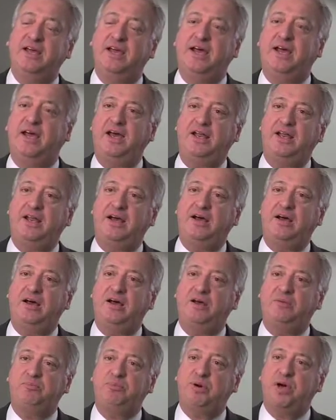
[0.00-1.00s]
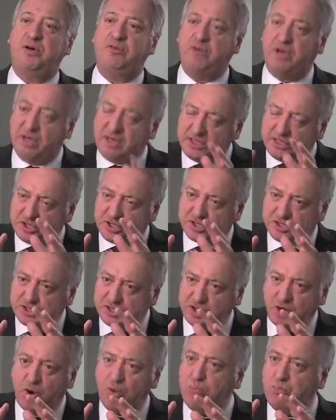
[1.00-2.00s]
alors pour aller
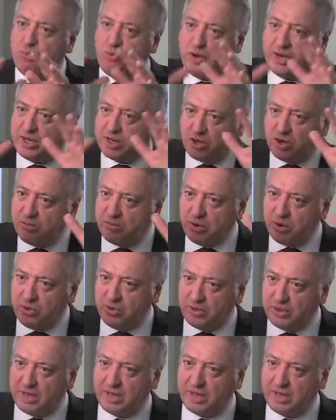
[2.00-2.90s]
chercher un point commun.